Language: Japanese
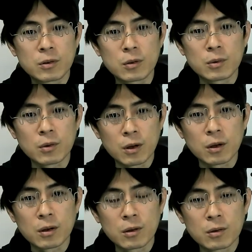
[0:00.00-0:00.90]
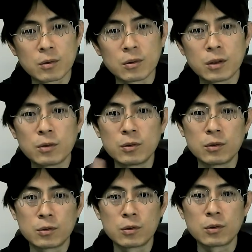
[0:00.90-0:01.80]
人々がこの日本
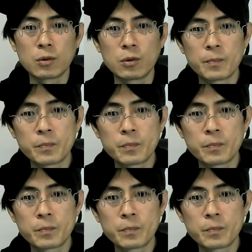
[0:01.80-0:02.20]
の状況、